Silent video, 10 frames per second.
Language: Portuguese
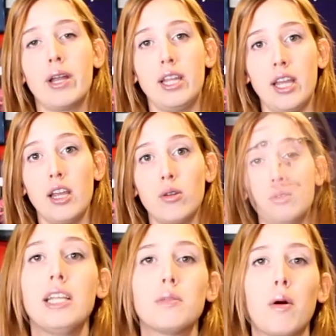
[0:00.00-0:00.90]

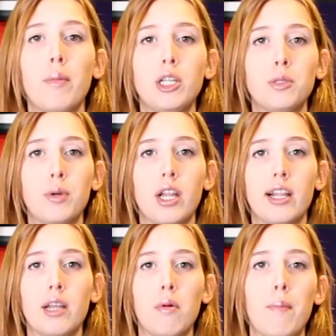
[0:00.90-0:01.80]
marinheiro, principalmente porque
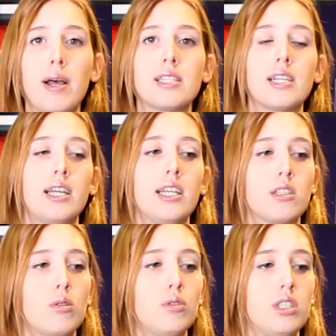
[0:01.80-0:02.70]
ele tem uma peça
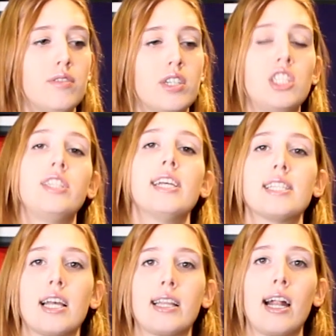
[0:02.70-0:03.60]
exclusiva de
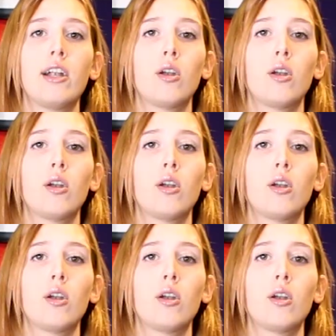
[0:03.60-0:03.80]
desatar